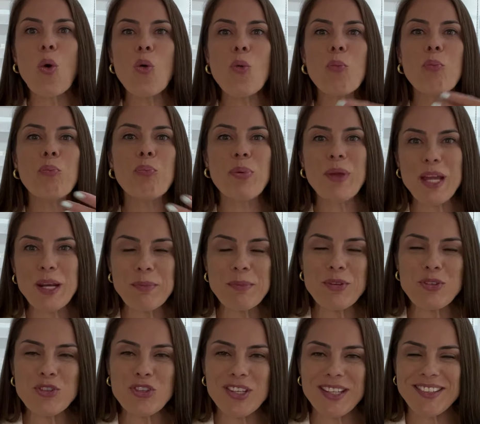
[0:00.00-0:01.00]
ou
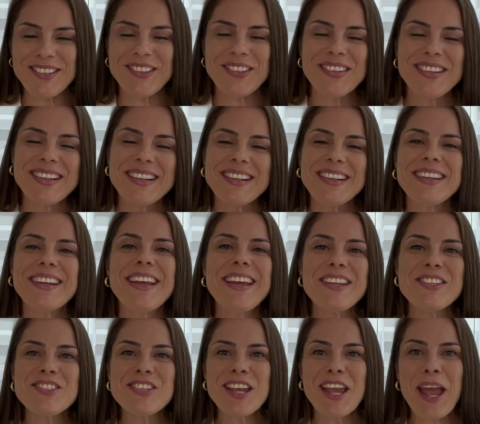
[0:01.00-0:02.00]
permitido?
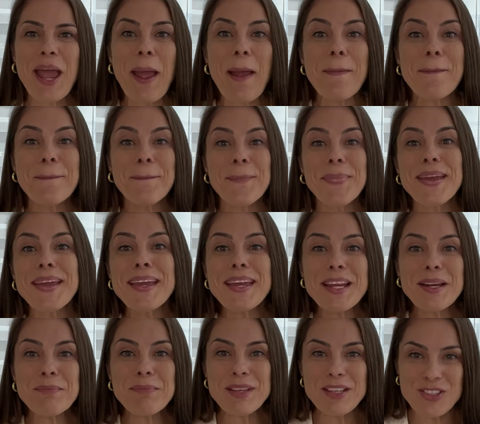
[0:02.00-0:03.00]
Leite é
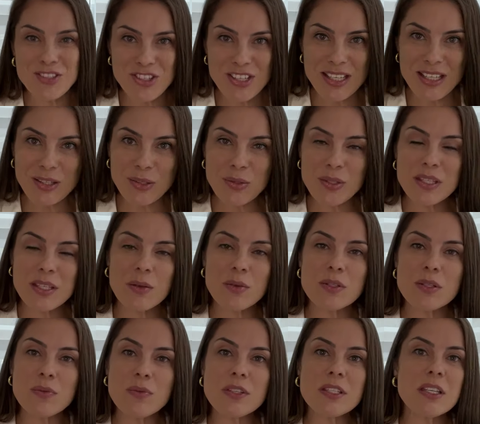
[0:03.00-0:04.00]
permitido. Então,
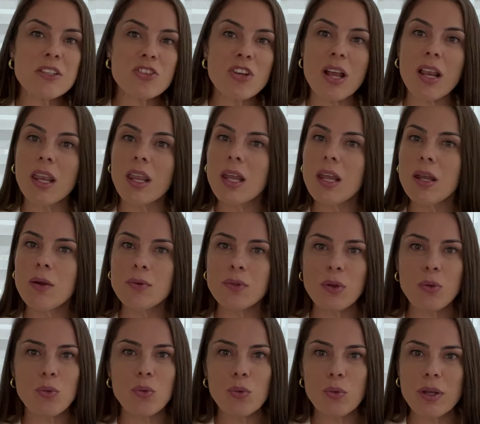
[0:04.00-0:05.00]
se você já leu em
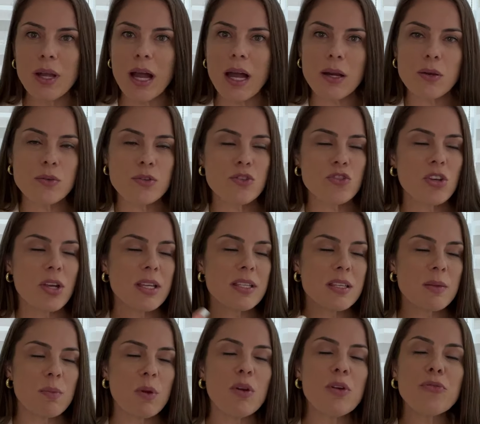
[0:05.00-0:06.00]
algum lugar ou se já
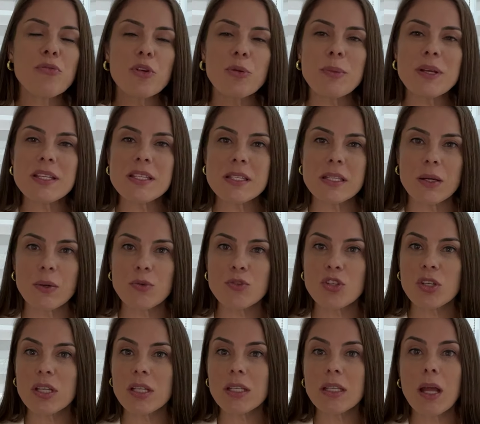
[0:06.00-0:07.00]
recebeu a informação
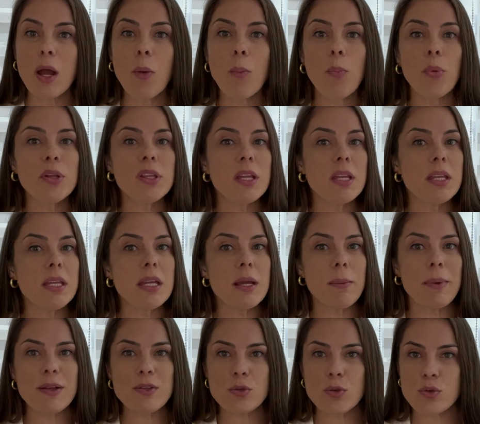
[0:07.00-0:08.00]
de que não
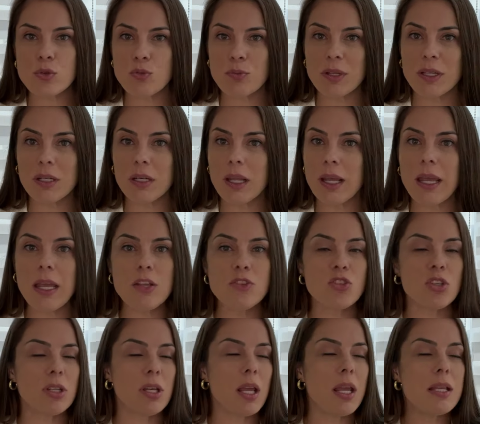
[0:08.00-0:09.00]
poderia mais consumir
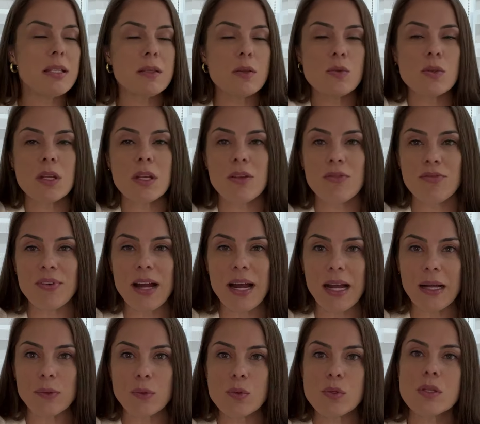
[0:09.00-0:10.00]
leite nem seus
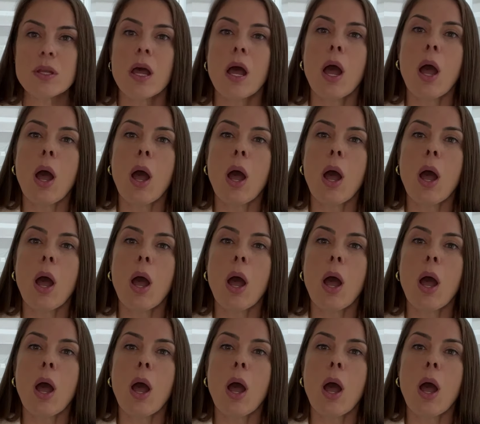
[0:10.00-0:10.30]
derivados,